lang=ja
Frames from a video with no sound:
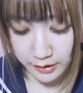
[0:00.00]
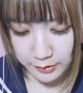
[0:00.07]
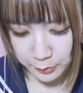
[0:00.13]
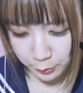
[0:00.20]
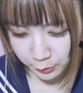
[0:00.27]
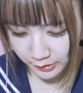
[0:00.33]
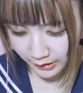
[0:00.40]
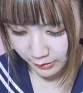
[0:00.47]
え、
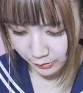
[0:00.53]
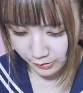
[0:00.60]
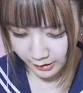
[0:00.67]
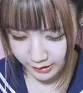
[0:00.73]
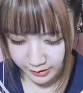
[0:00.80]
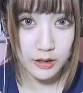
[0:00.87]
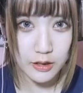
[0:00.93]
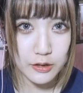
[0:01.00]
横なのこ
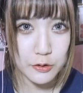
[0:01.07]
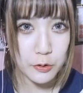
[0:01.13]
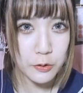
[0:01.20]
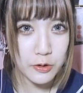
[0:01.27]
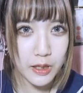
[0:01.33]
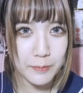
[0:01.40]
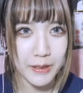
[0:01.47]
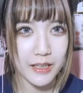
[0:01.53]
れ。え、
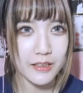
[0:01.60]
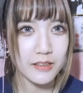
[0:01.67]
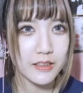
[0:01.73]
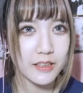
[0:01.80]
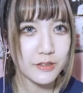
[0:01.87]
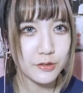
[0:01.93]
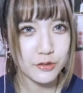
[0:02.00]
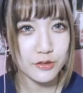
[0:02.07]
横画面
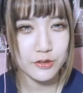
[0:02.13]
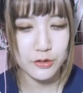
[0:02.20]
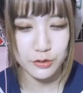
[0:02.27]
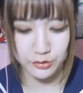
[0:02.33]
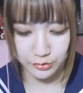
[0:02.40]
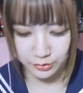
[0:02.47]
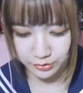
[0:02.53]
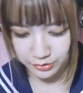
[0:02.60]
え、ちょ、ど、
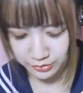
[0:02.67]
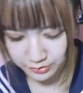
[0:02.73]
どうし